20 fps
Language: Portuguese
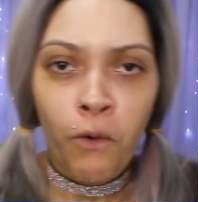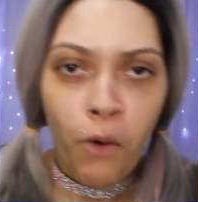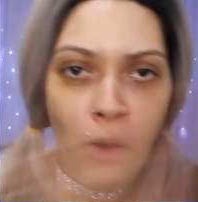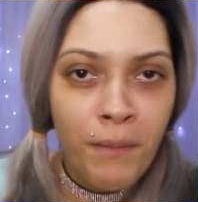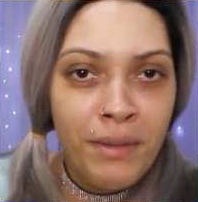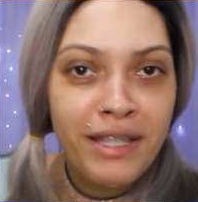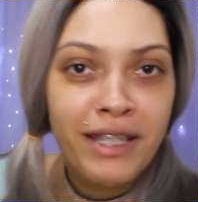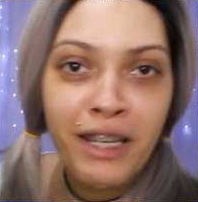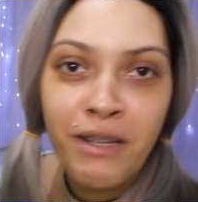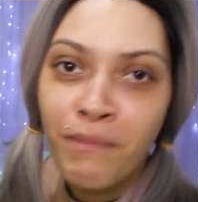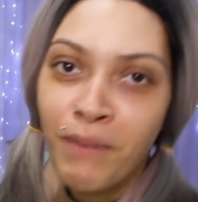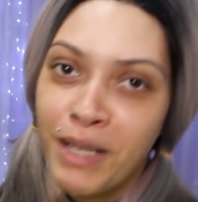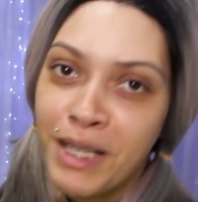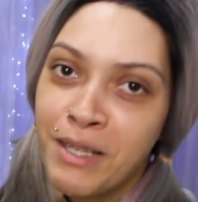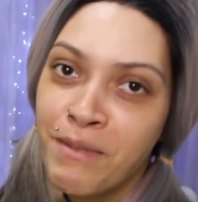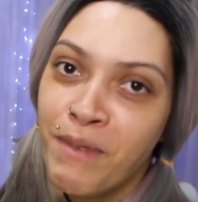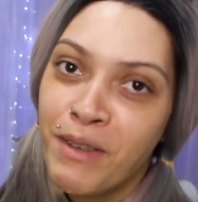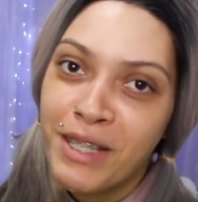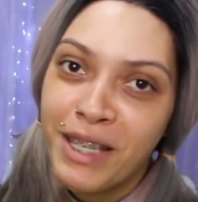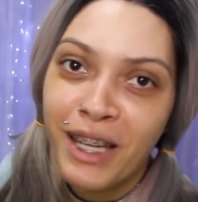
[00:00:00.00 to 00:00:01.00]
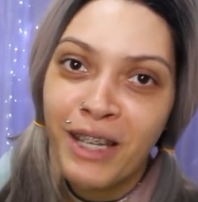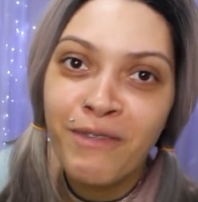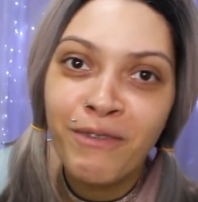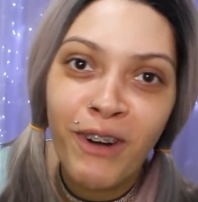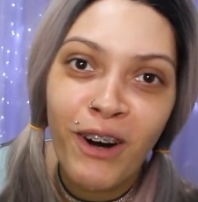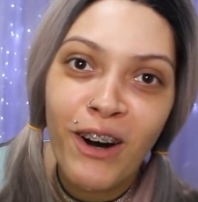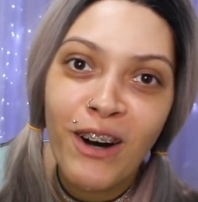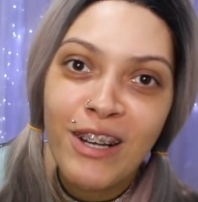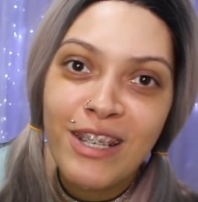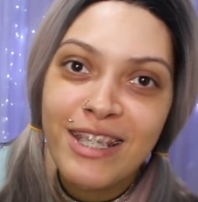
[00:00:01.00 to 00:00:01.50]
Oi, meus cremosos e meus
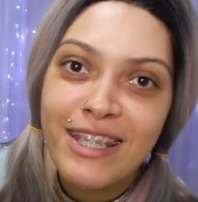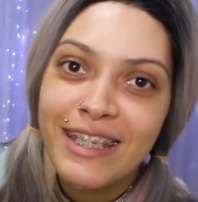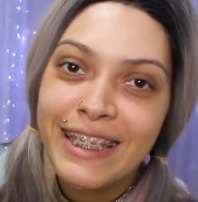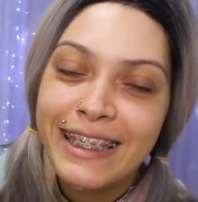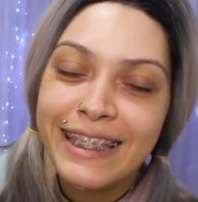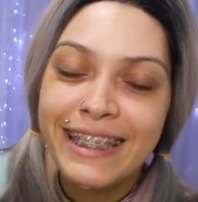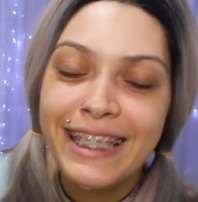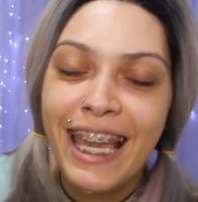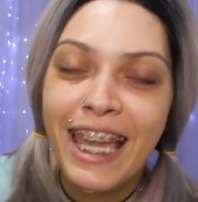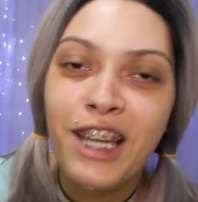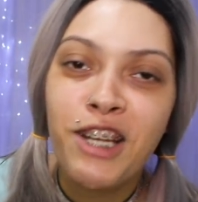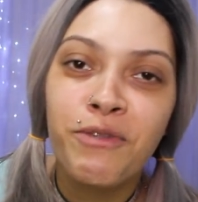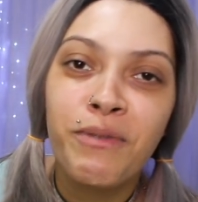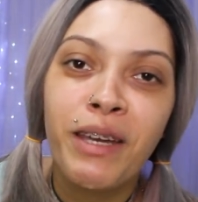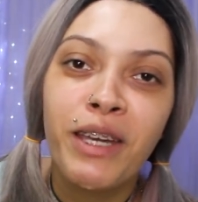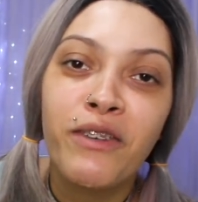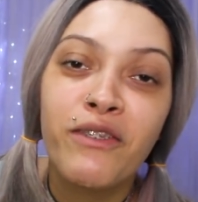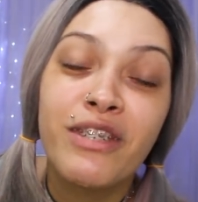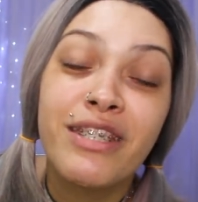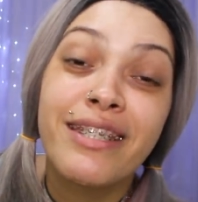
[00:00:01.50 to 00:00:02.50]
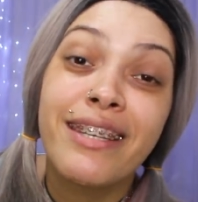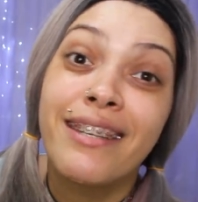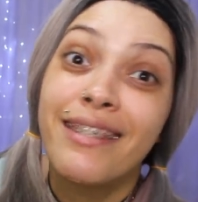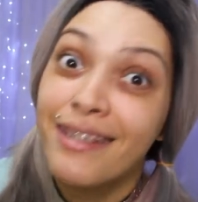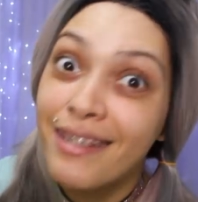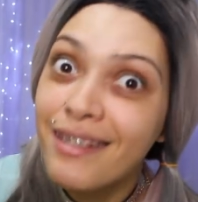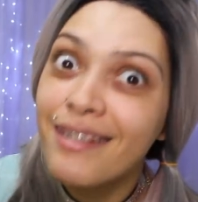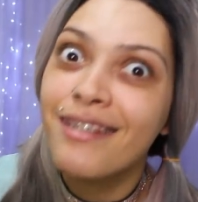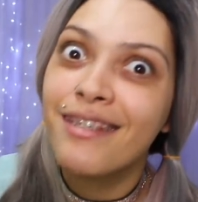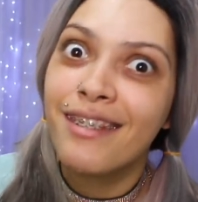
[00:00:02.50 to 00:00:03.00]
cremosos! E aí, como é que
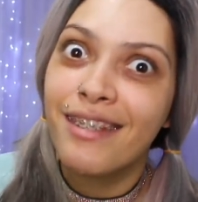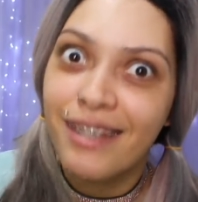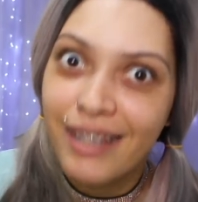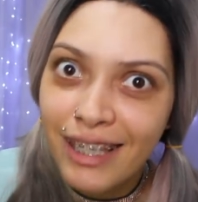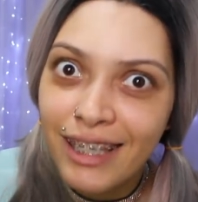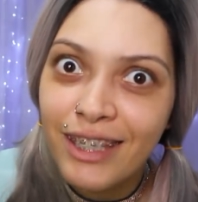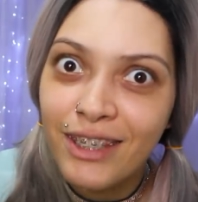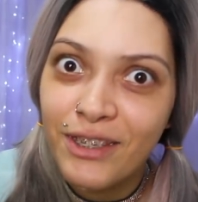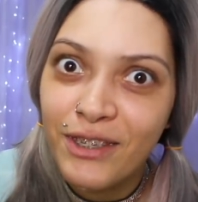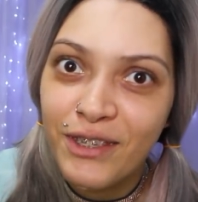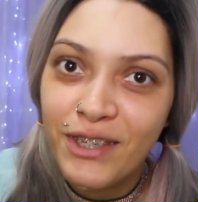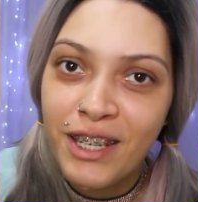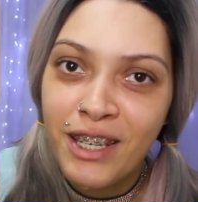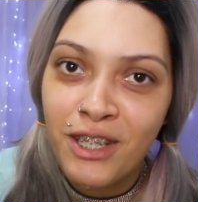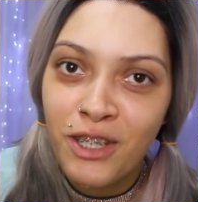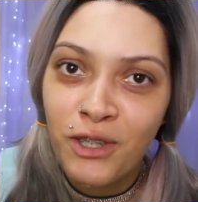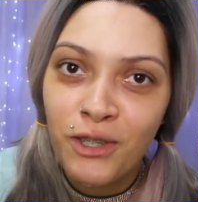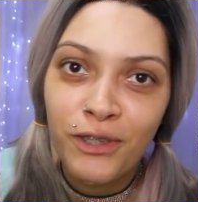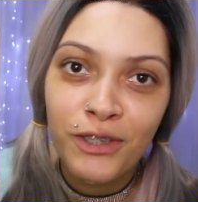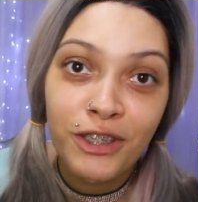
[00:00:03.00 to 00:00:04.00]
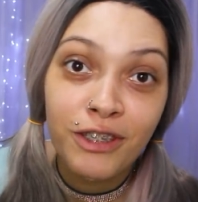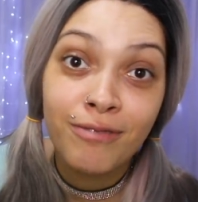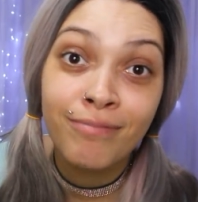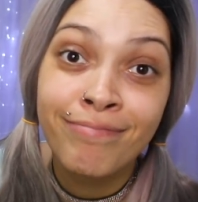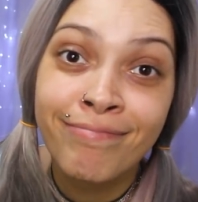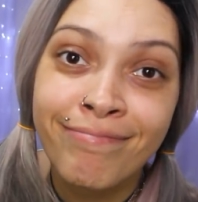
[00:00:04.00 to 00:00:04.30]
vocês estão no dia de hoje?